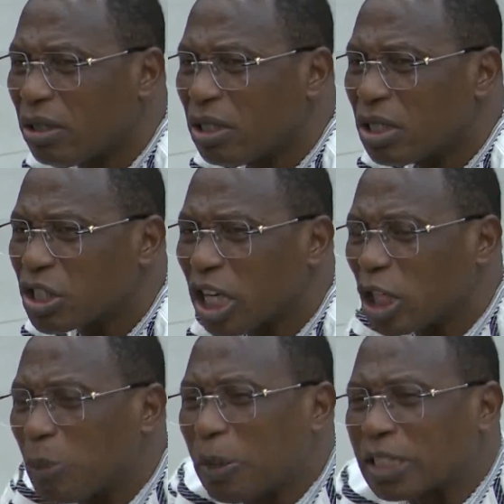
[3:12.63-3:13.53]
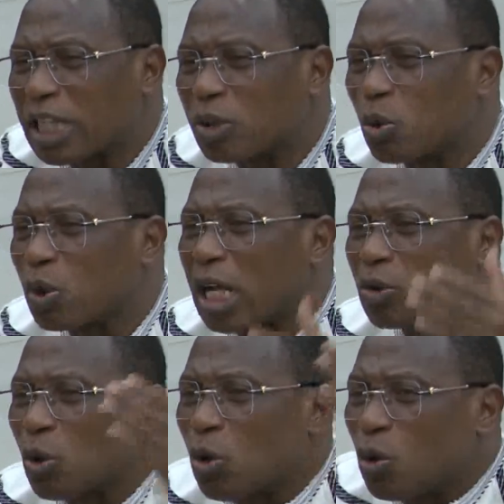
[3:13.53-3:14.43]
chacun passait tour à
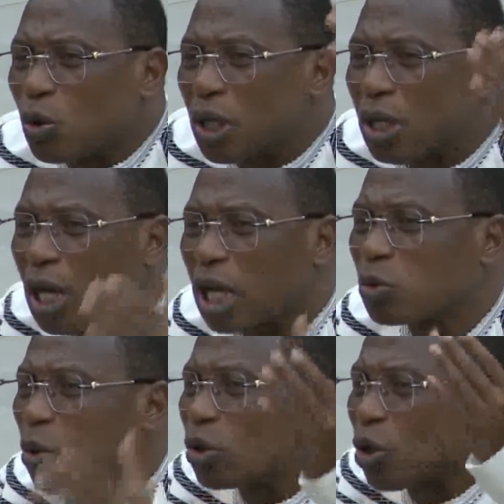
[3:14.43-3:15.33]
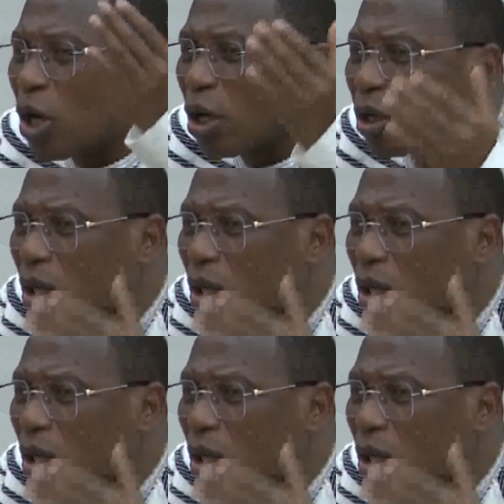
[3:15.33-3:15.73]
tour, à tour de rôle.